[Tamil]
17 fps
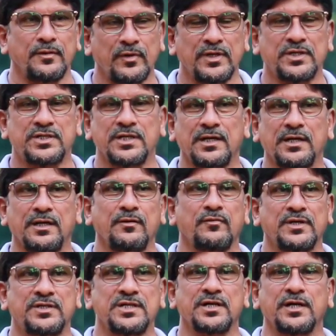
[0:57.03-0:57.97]
வெற்றியை
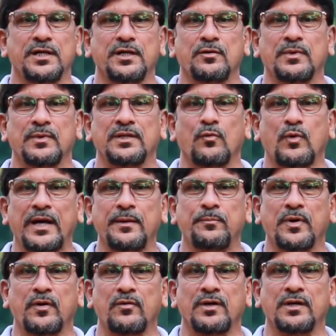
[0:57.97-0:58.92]
வெற்றி கிடைக்கும் அந்த
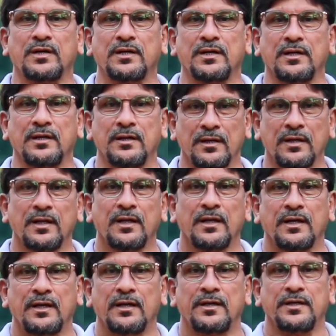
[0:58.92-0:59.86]
வாய்ப்பு அவர்களுக்கு
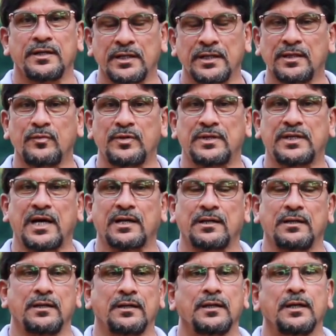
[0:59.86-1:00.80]
இழந்து
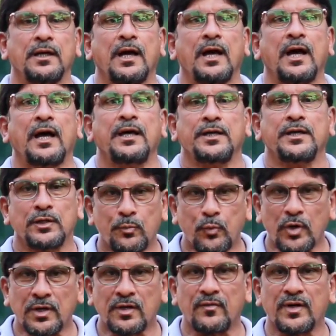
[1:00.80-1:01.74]
விட்டார்கள் இது
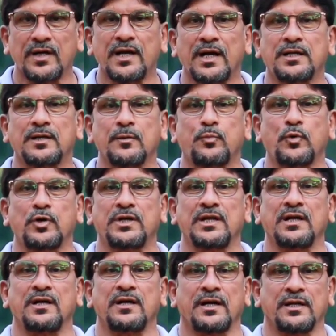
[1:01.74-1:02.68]
போன்ற விளையாட்டு
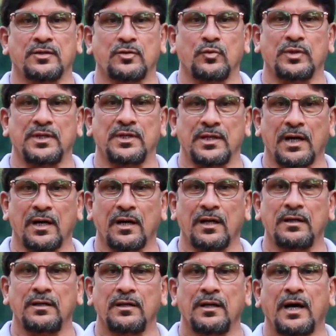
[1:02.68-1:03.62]
போட்டிகள் நடத்துவதினால்